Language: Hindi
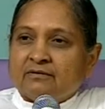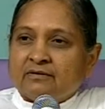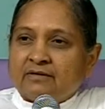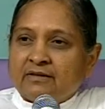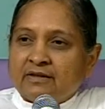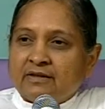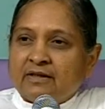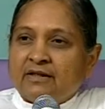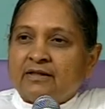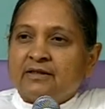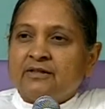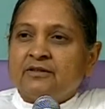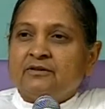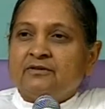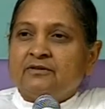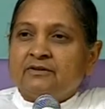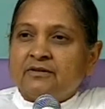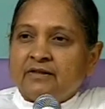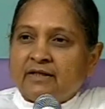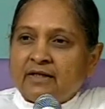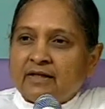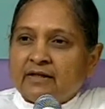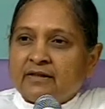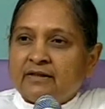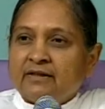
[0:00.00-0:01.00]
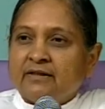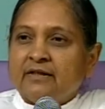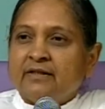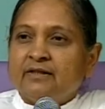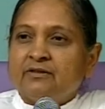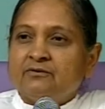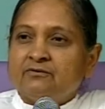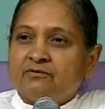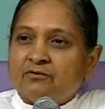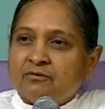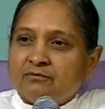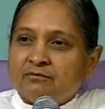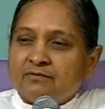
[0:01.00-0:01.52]
रडार क्या कहता है
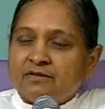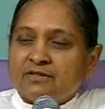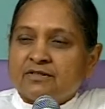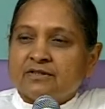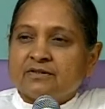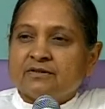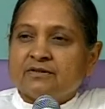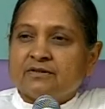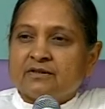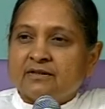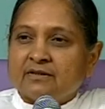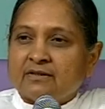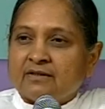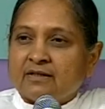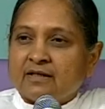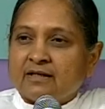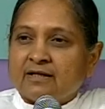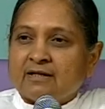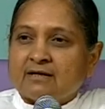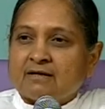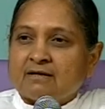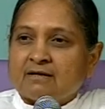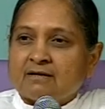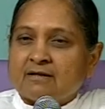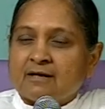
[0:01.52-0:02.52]
इन्फॉर्मेशन देता है